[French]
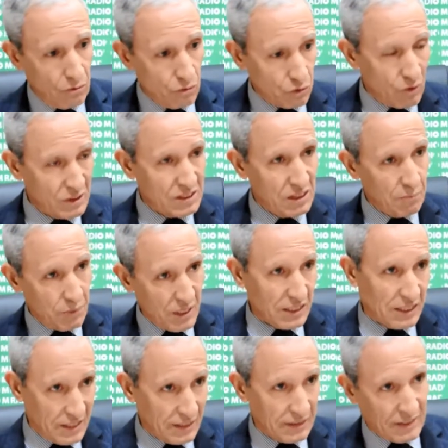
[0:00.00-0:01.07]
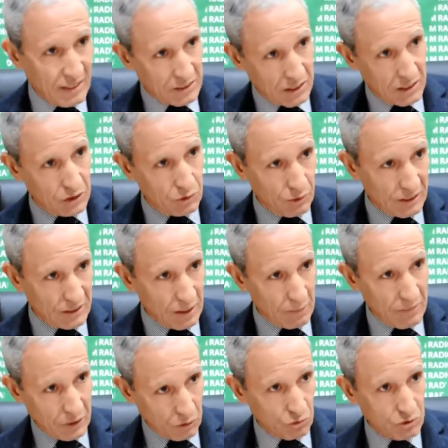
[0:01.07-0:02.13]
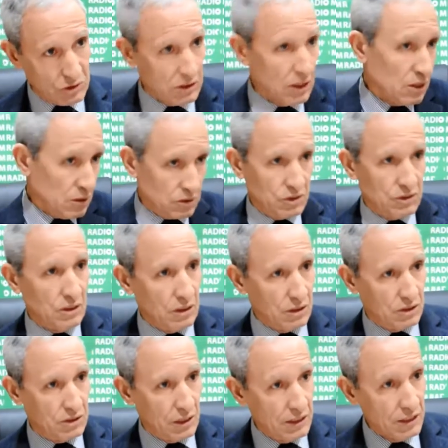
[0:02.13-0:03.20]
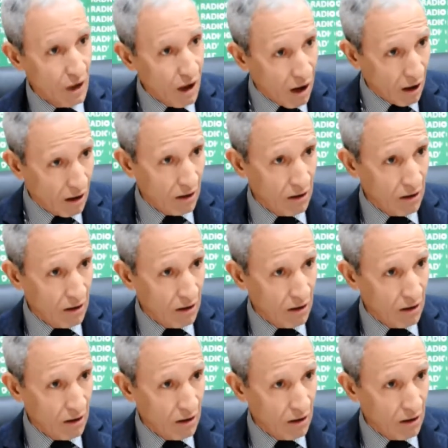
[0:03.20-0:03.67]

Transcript: le troisième pays qui était inscrit sur les tablettes aussi, c'est l'Iran.